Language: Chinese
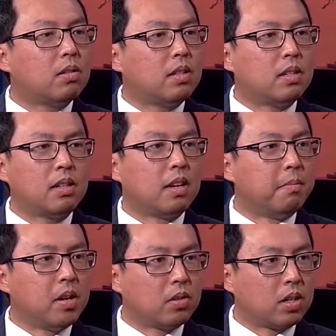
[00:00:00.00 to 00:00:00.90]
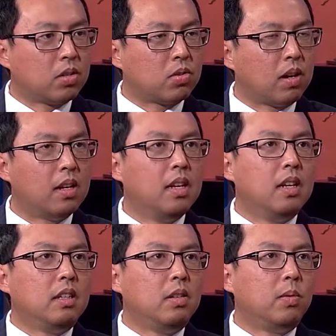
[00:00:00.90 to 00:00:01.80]
其实也没有症状，
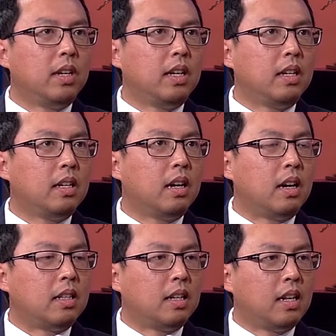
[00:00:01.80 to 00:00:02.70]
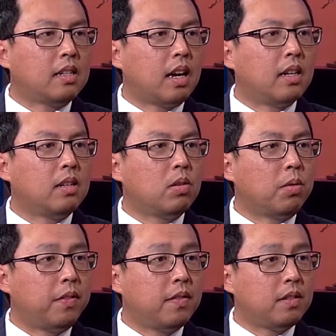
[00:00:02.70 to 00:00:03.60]
因为呃前列腺癌又
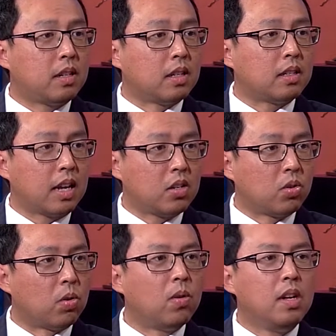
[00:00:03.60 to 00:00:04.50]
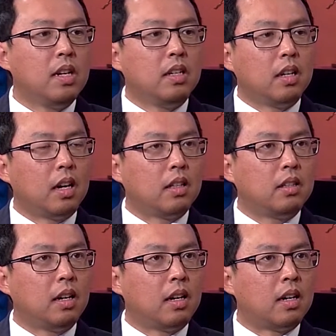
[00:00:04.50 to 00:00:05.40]
分成三种，呃
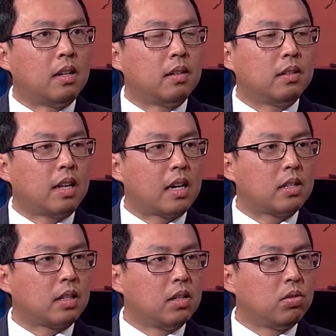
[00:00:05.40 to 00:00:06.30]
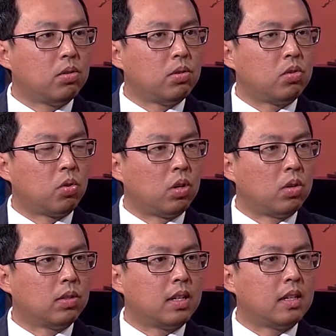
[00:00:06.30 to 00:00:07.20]
呃，它是根据肿瘤
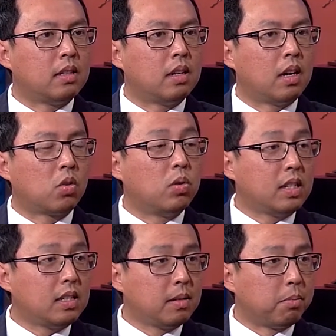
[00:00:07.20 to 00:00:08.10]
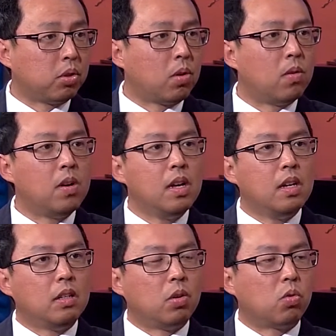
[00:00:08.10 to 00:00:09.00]
的呃攻击性不同，
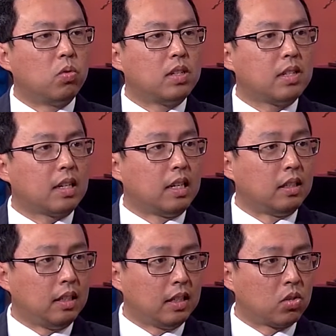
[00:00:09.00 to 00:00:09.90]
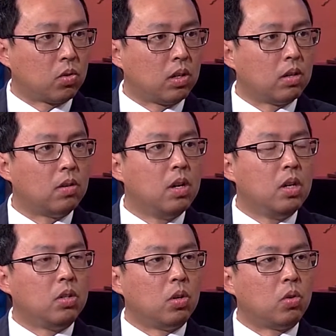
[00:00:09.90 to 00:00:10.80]
有攻击性很低的肿瘤。
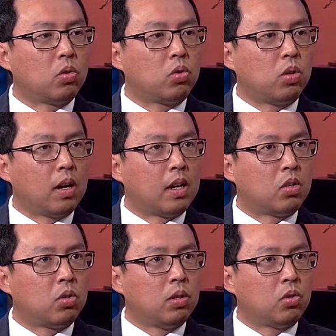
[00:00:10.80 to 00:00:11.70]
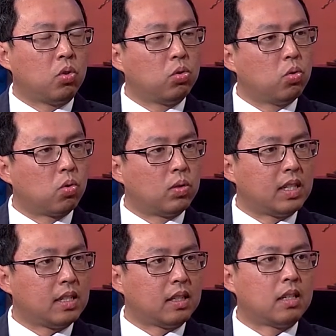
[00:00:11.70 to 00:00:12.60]
有呃中度攻击
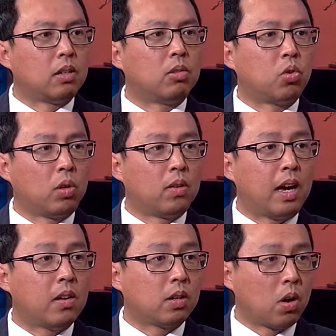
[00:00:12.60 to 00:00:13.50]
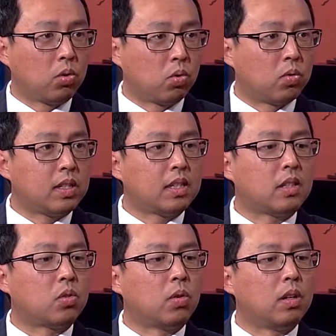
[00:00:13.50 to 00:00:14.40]
性的肿肿瘤，还有高度攻击性的
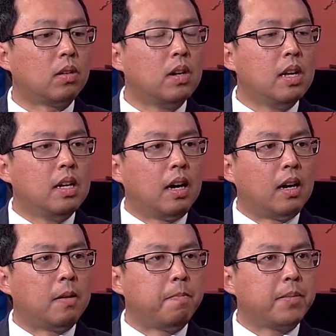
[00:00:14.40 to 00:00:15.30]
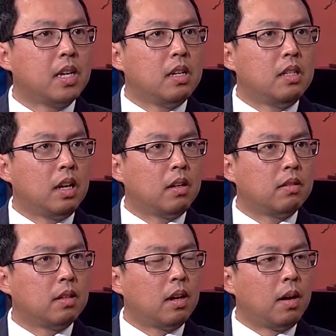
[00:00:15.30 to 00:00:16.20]
肿瘤，嗯，像
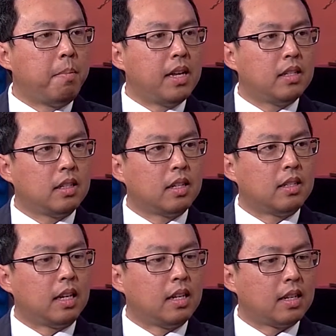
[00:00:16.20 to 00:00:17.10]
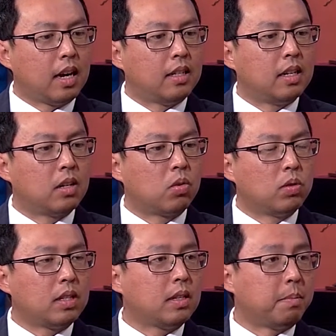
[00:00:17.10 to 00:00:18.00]
慢性的前列腺癌呢，攻击
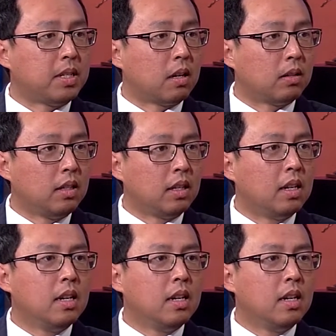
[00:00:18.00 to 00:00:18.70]
性比较低，